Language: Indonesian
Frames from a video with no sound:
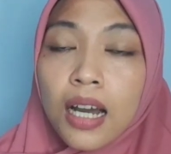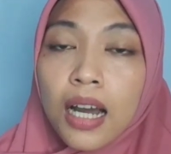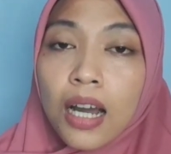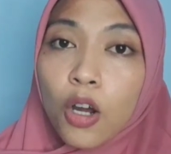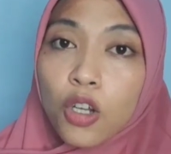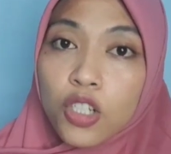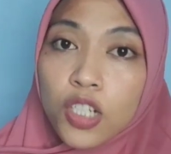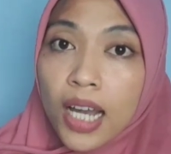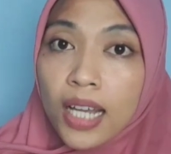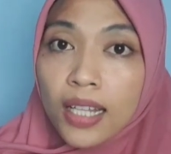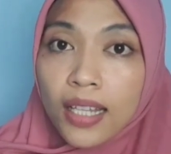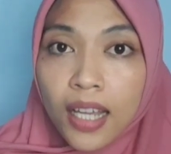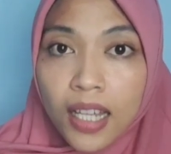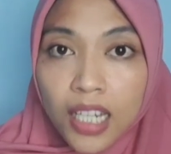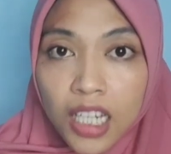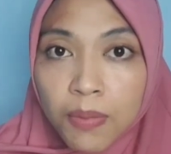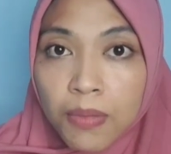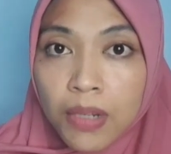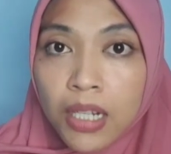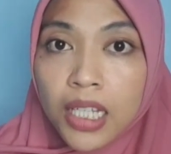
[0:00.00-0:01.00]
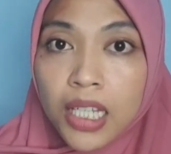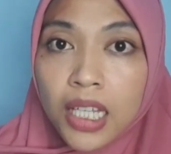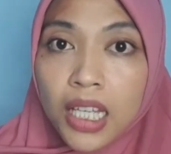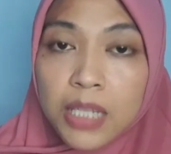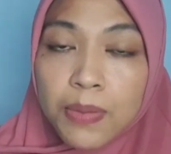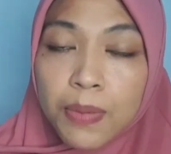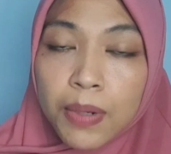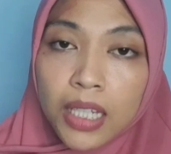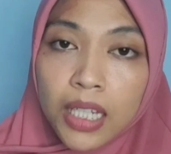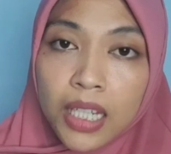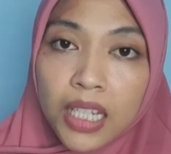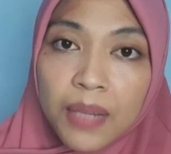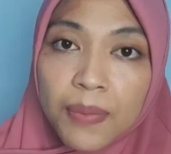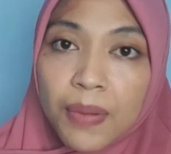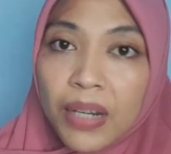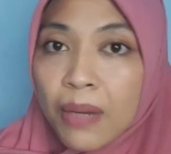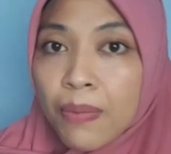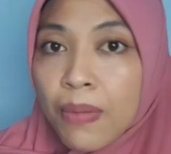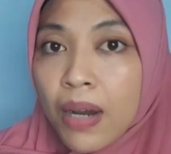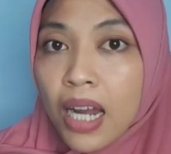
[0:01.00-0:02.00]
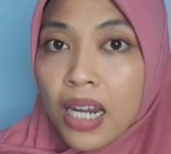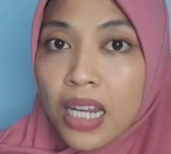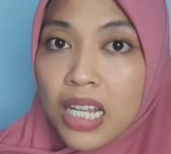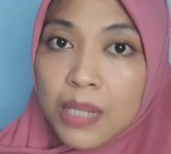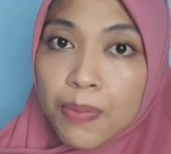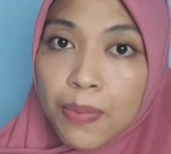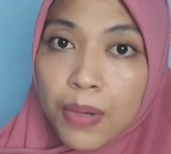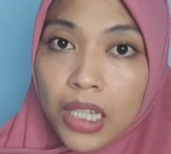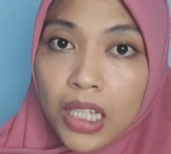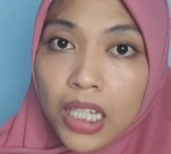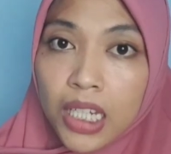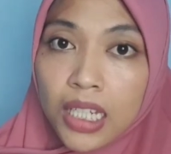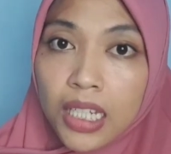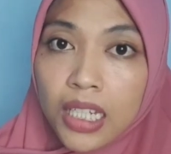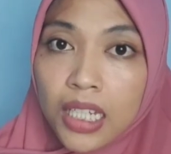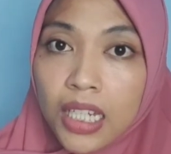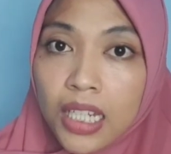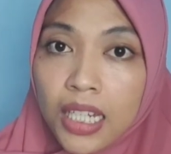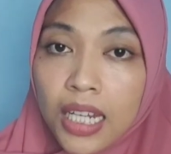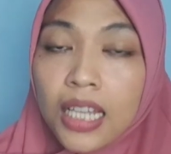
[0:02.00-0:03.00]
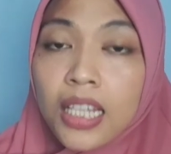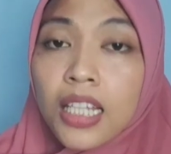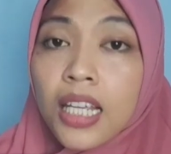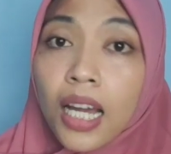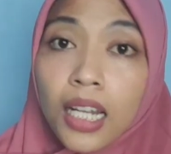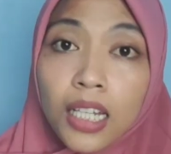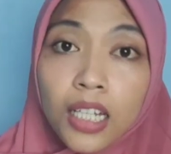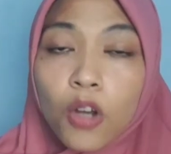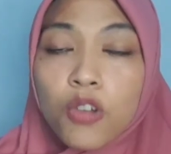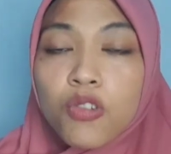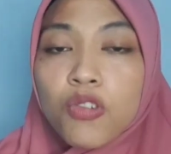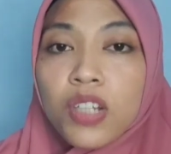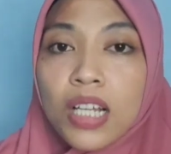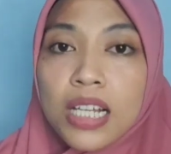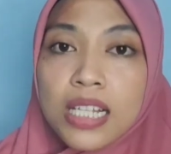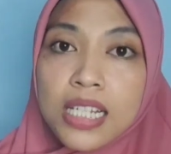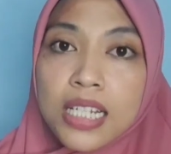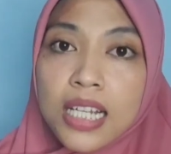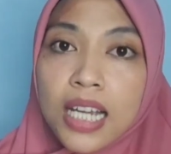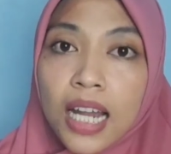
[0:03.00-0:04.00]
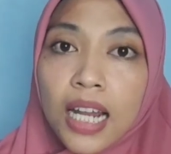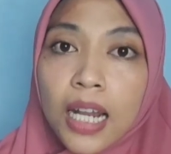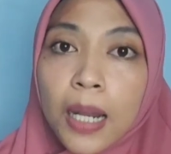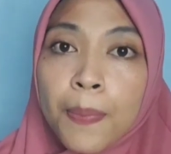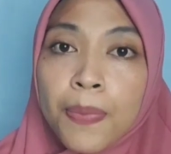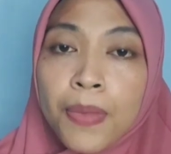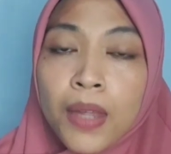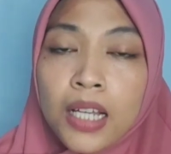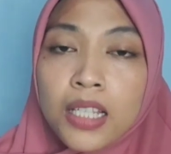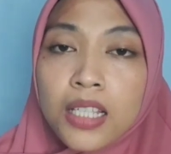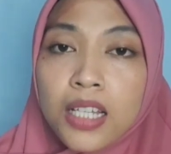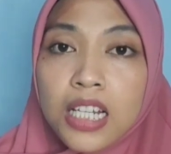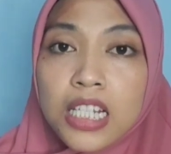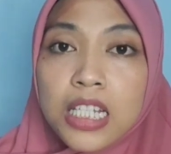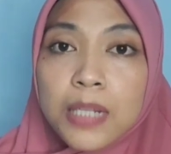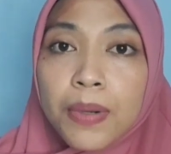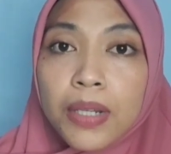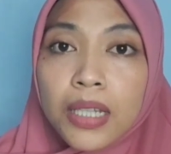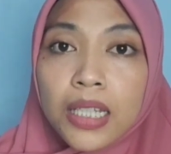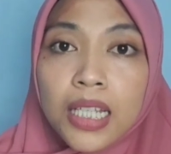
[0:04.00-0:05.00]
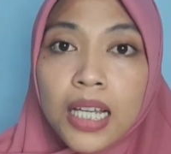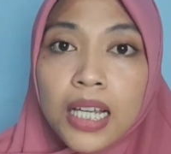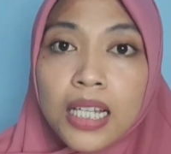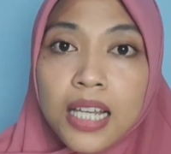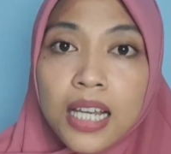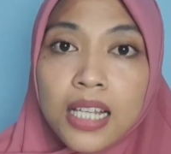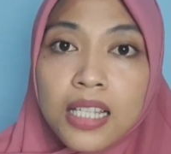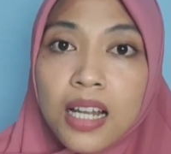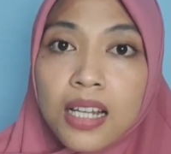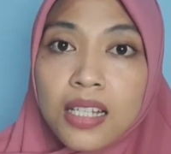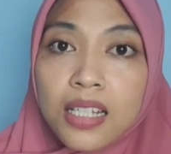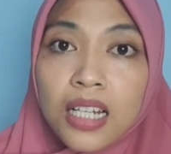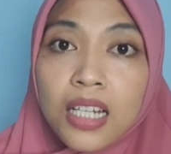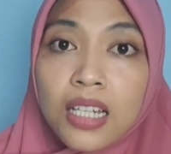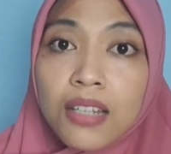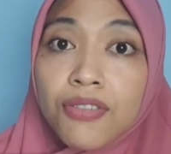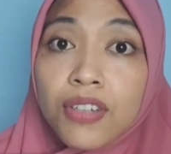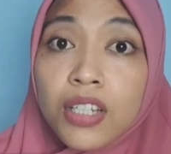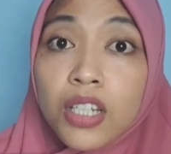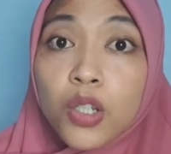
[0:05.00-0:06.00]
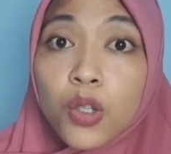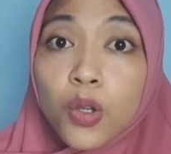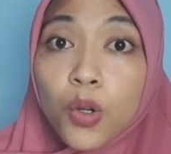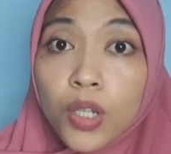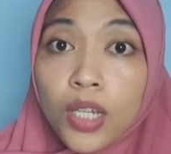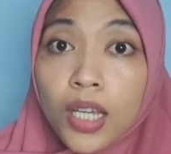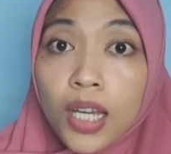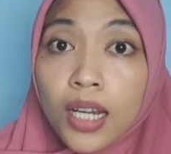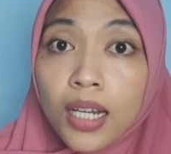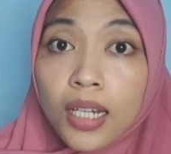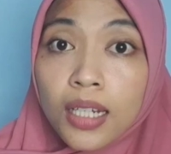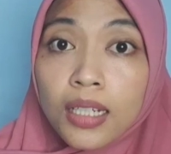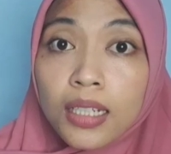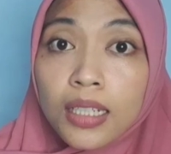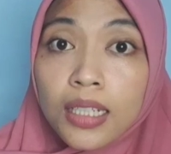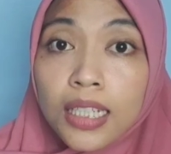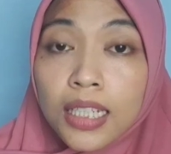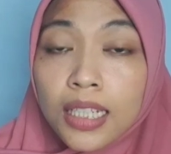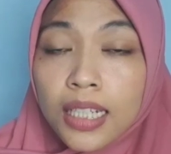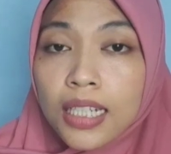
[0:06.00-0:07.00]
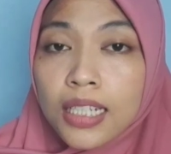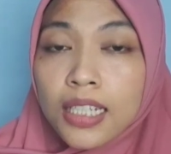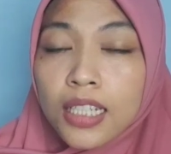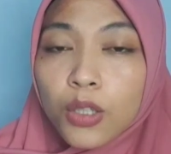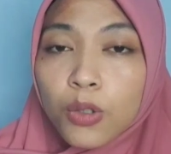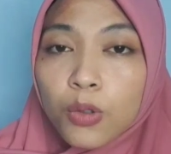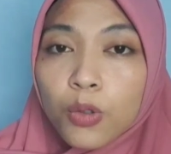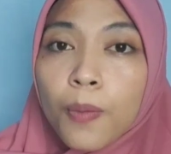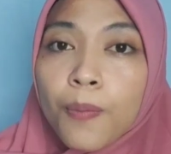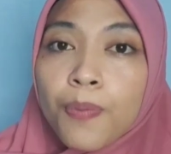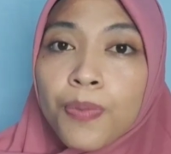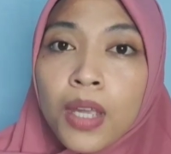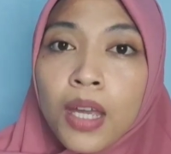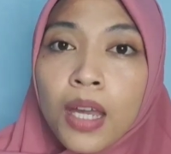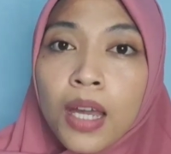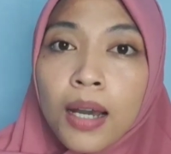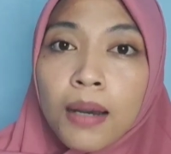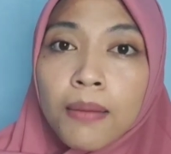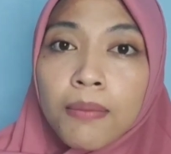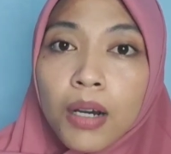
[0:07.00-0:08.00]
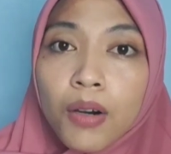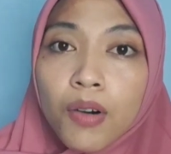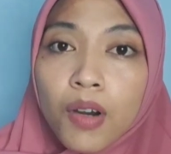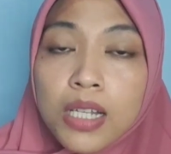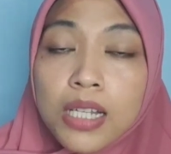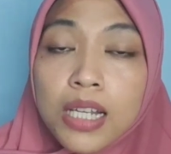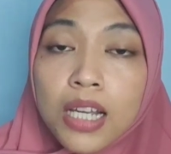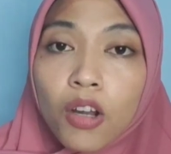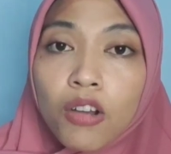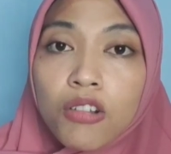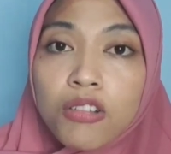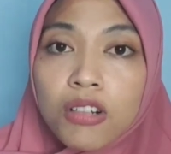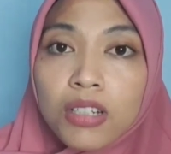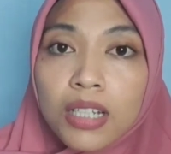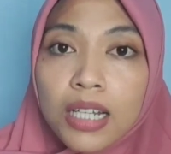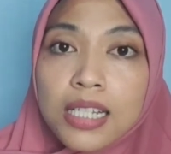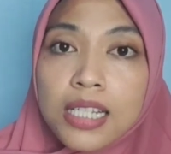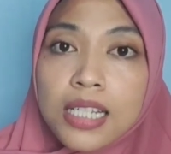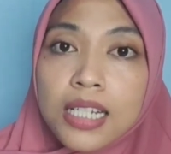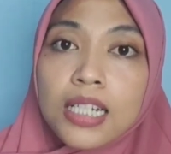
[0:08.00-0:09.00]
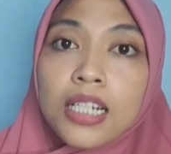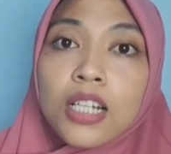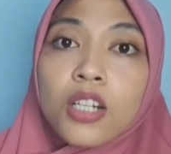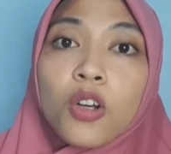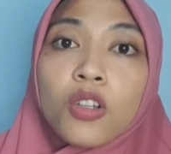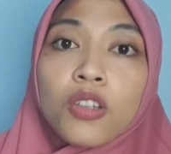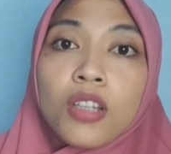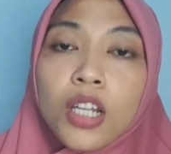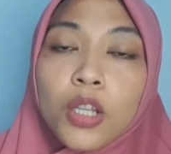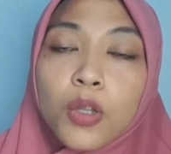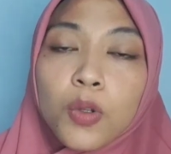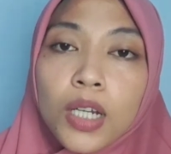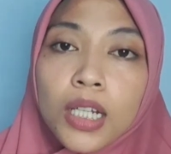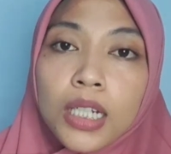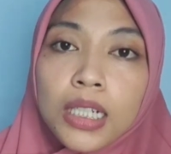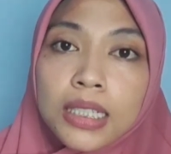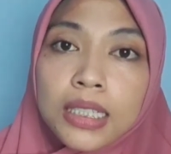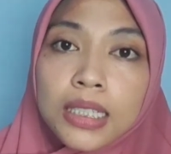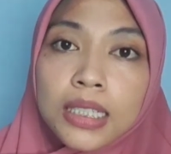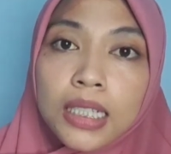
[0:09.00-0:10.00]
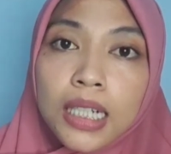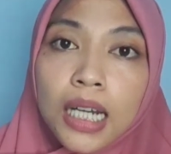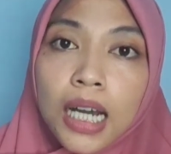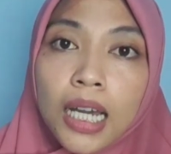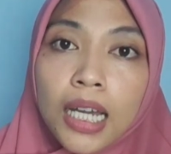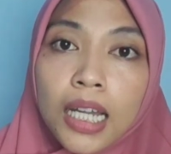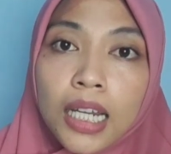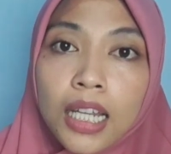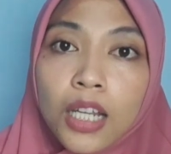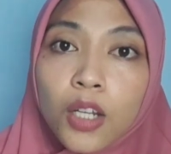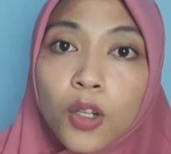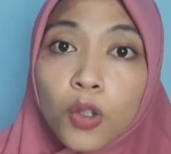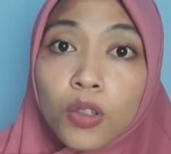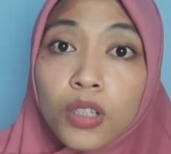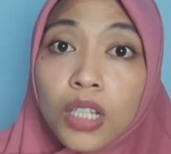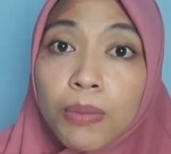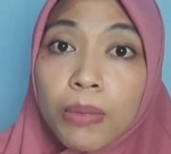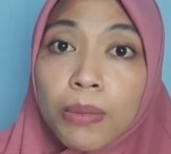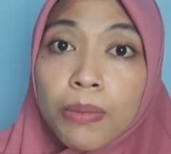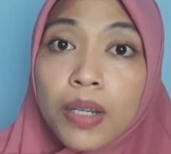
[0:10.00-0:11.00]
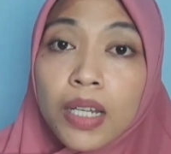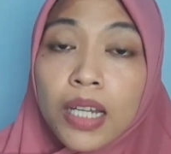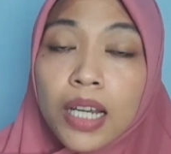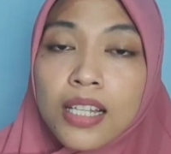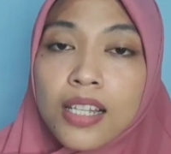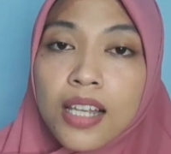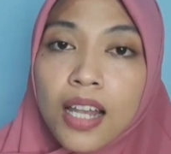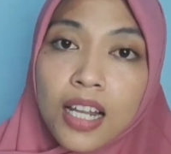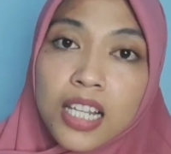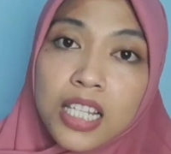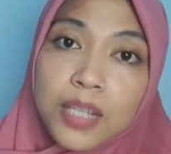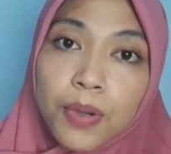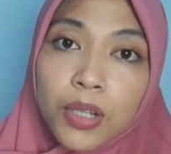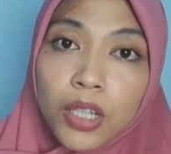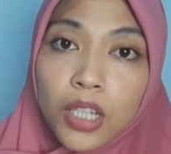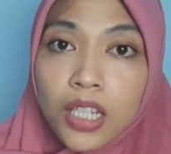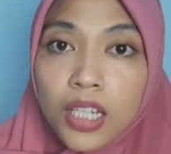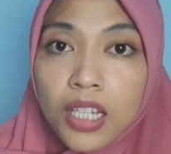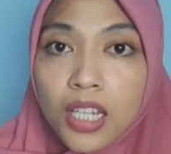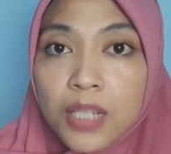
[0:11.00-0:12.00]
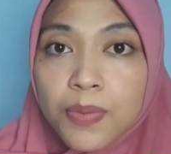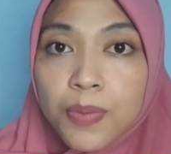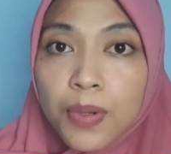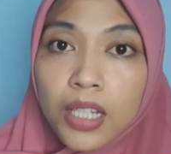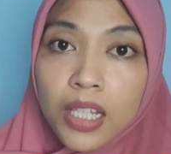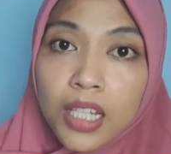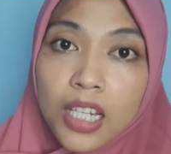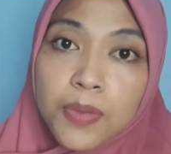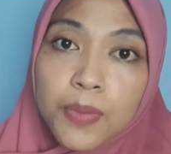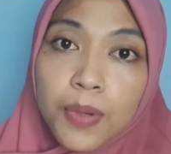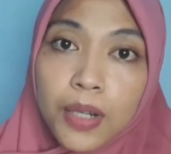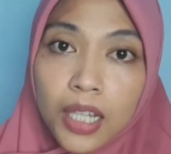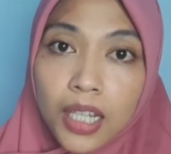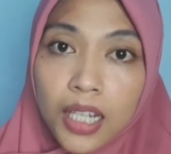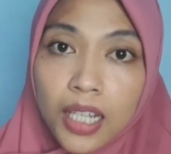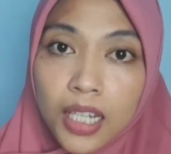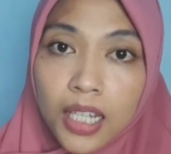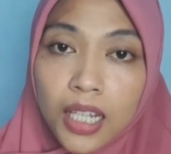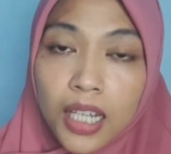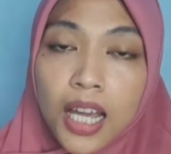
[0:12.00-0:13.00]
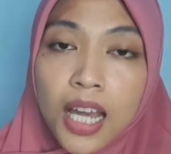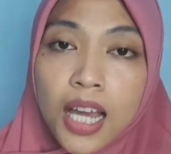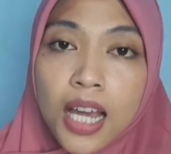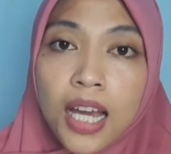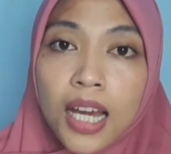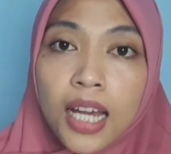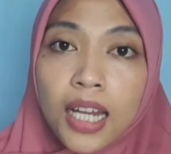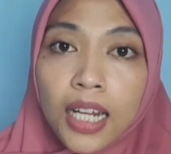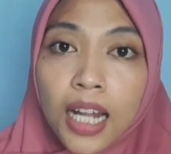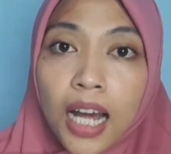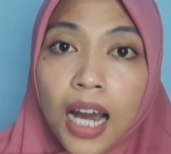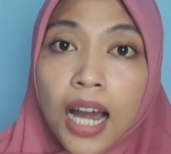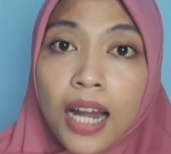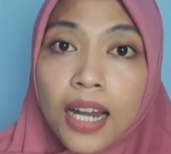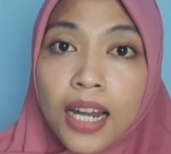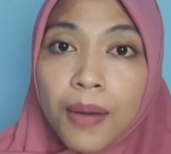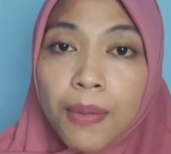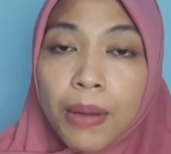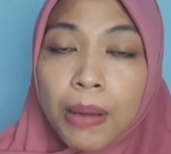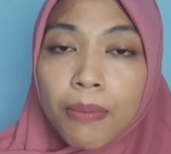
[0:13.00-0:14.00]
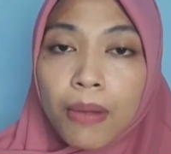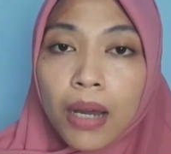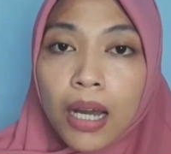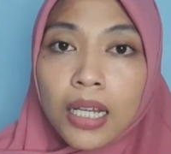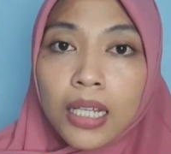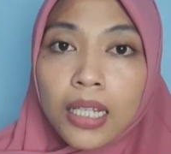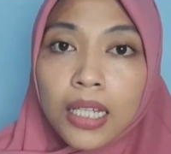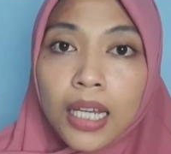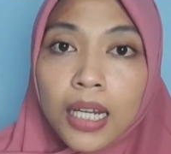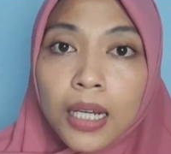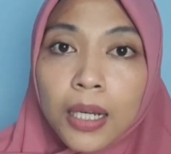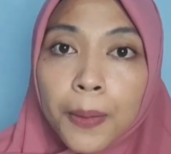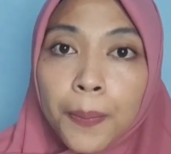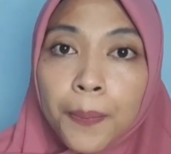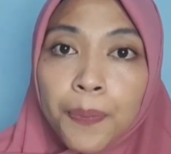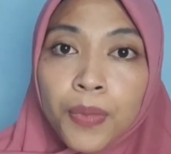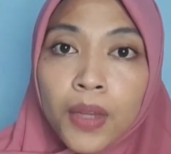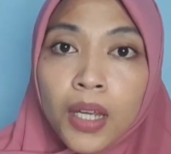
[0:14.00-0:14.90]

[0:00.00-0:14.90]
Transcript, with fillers: kosakata yang dimilikinya seperti ini perkembangannya seperti ini nanti akan dikonsultasikan jadi seperti yang saya jelaskan di video yang ini tadi itu bahwa saya konsultasikan ke dokter itu kan akhirnya dokter memberikan saran seperti ini seperti ini seperti ini nah ada memang yang